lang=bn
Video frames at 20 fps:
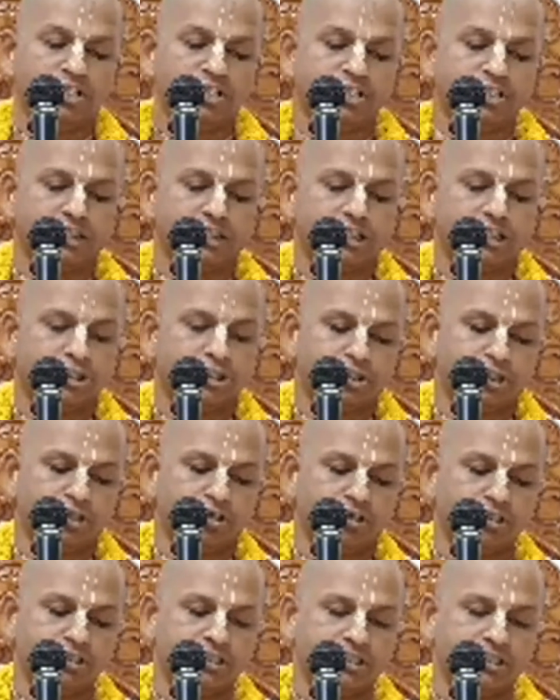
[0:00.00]
শ্রীকৃষ্ণ
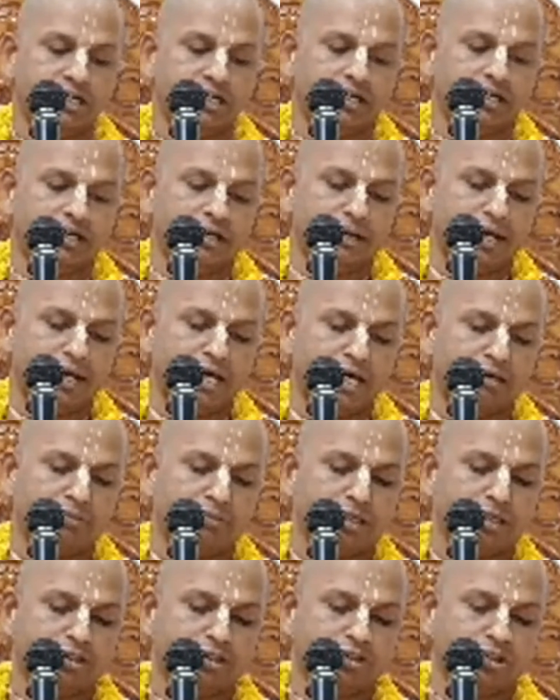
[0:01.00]
হচ্ছেন
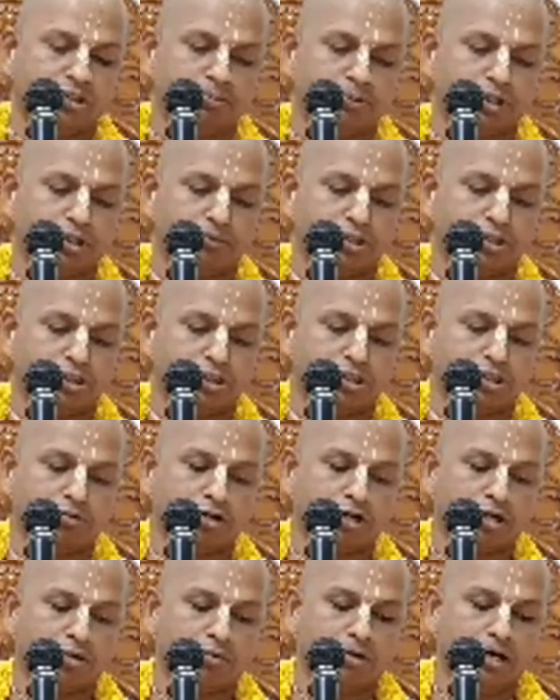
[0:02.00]
একমাত্র পরমেশ্বর
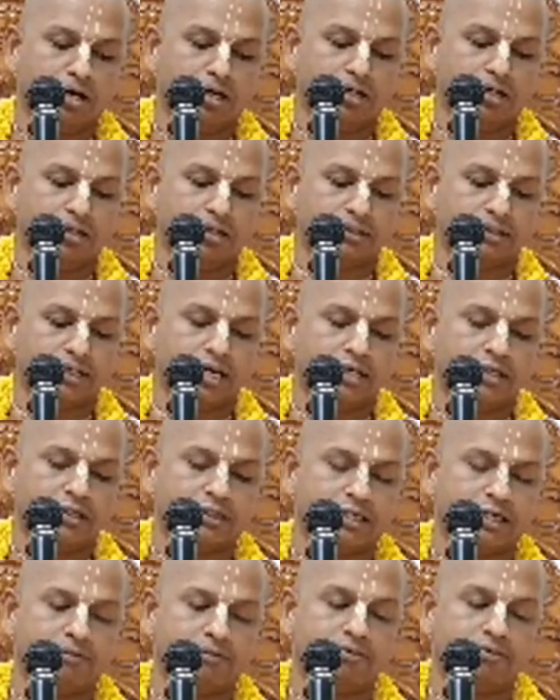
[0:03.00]
ভগবান তাই
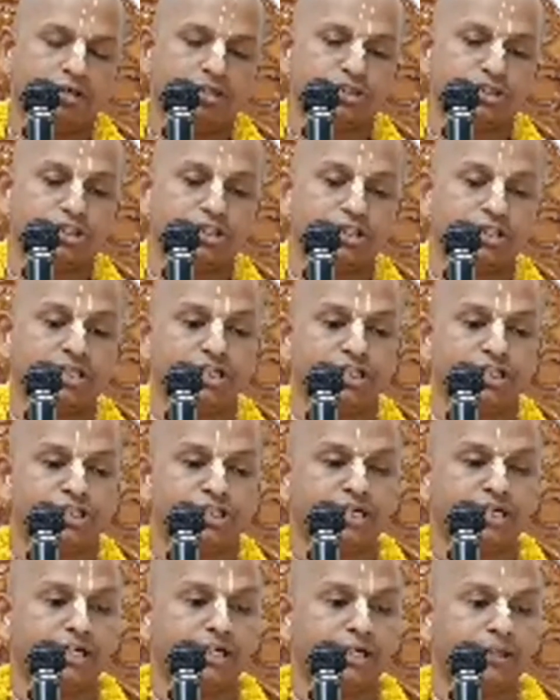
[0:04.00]
কেবল
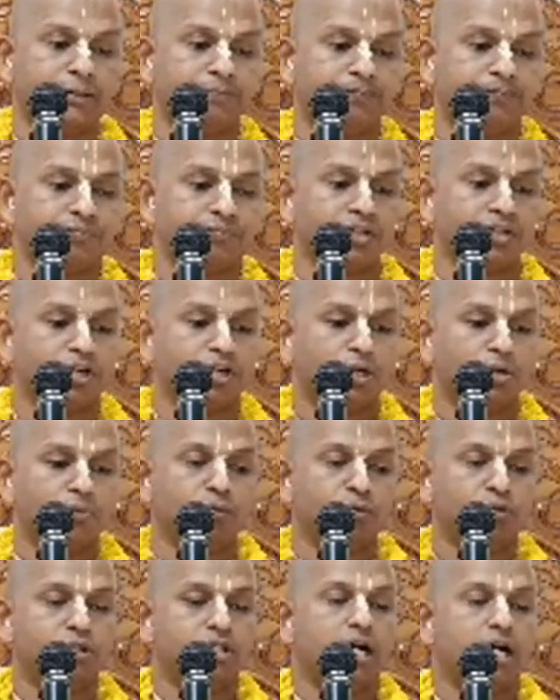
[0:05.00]
শ্রীকৃষ্ণের
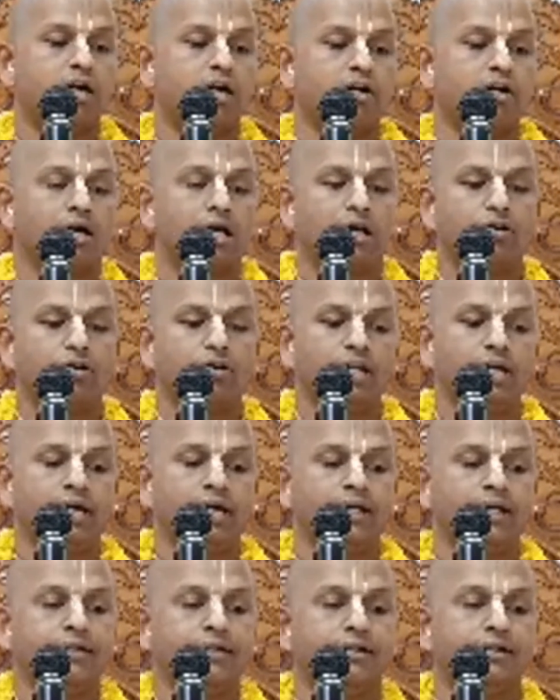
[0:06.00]
পূজা করা
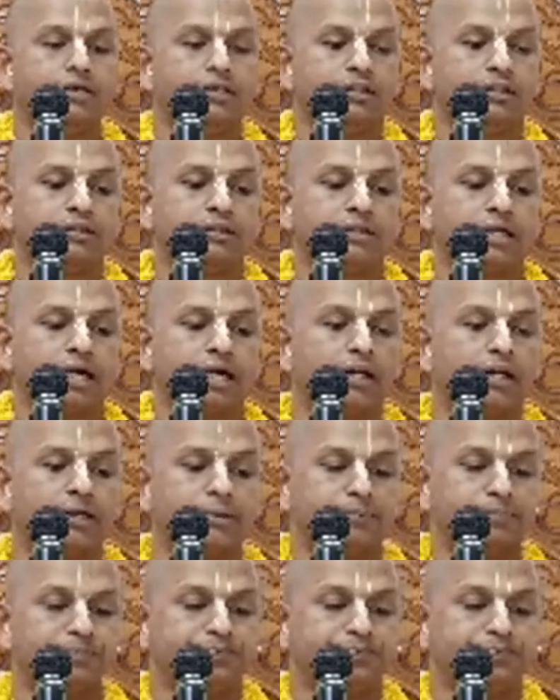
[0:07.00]
হলে তার